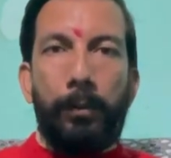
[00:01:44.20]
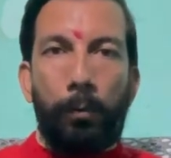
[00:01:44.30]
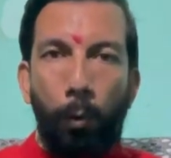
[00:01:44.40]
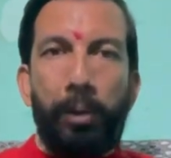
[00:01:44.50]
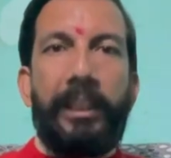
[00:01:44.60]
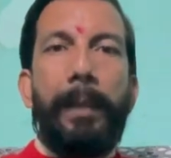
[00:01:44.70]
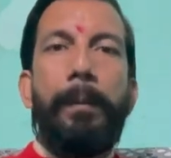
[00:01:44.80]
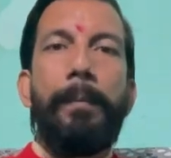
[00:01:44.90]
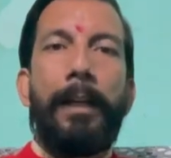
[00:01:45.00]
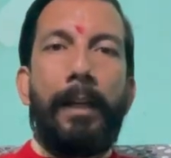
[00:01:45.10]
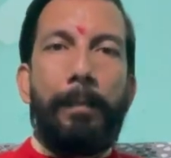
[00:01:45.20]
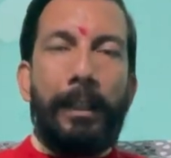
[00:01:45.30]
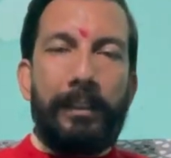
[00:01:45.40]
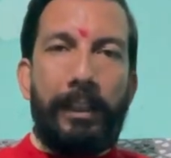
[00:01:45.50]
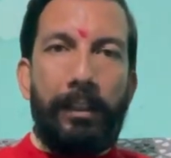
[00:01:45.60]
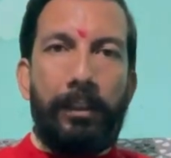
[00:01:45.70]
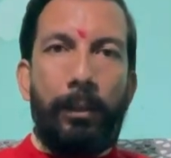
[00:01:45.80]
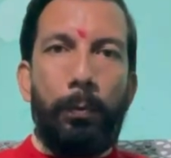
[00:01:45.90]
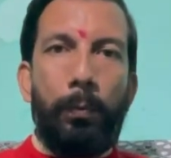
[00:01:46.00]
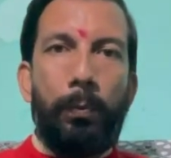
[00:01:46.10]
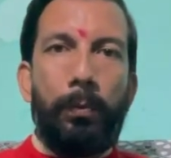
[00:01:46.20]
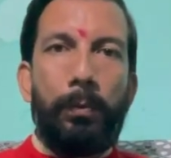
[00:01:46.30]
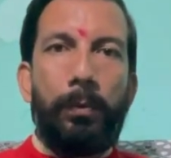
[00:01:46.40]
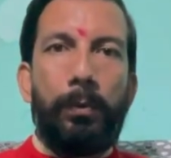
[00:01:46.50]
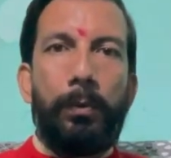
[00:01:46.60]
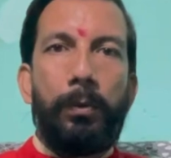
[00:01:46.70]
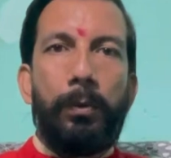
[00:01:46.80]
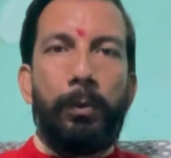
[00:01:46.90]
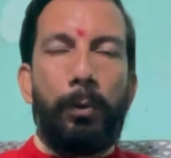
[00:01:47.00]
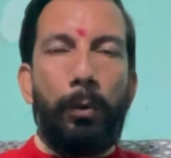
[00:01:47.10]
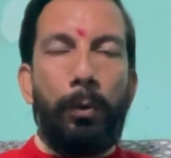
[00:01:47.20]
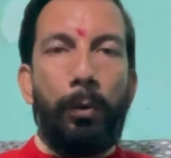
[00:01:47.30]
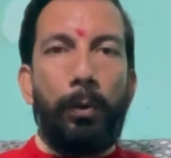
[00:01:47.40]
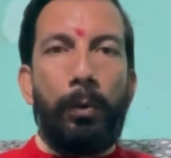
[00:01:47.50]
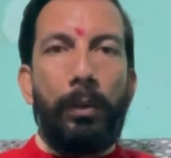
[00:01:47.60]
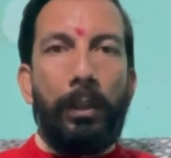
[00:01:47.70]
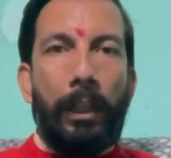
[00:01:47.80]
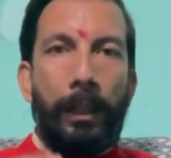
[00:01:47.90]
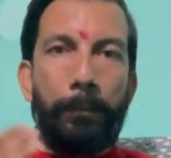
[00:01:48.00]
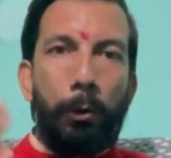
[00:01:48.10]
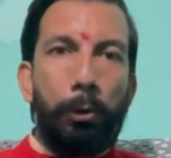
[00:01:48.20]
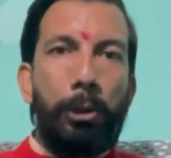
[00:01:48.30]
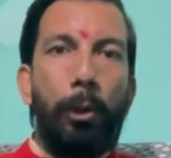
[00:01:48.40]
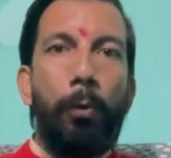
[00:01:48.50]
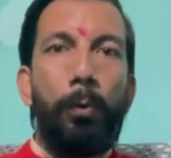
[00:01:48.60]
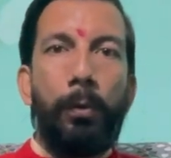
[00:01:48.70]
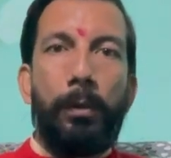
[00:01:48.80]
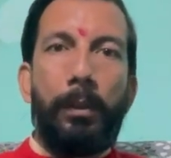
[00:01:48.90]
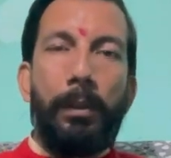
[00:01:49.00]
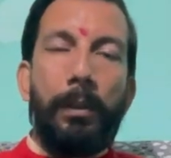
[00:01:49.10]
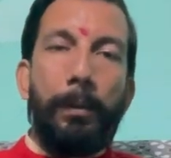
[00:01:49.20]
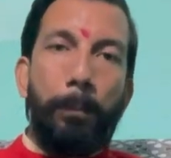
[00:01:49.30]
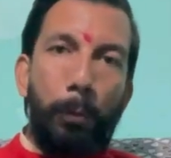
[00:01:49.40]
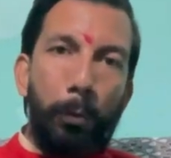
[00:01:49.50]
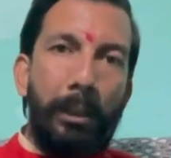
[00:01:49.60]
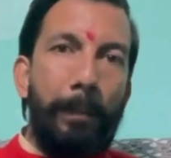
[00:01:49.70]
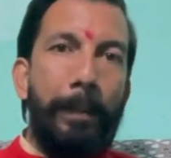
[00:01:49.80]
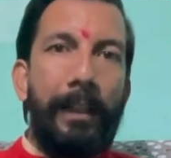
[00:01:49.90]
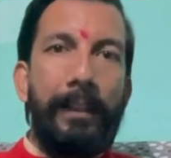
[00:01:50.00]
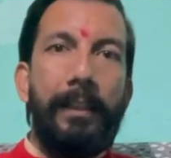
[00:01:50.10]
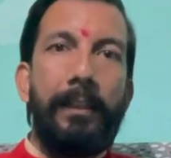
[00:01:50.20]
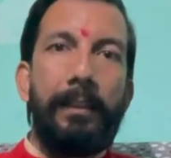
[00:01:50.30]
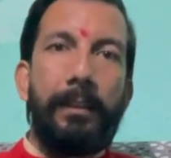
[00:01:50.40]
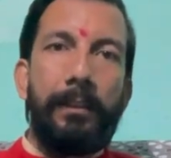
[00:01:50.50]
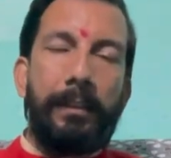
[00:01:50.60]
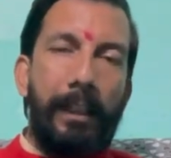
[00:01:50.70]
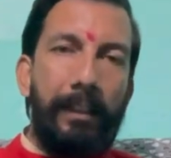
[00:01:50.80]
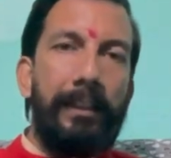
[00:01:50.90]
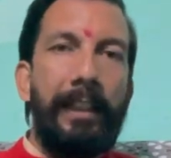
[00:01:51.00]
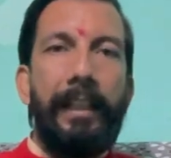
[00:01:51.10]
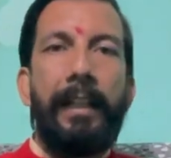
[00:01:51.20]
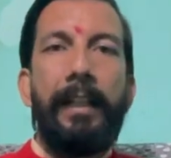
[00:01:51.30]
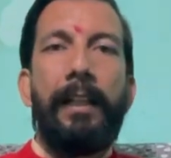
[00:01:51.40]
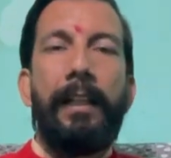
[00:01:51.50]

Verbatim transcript: खुद की भी मैं अगर बात करता हूं तो हम तो चलो पूजा पाठ करते हैं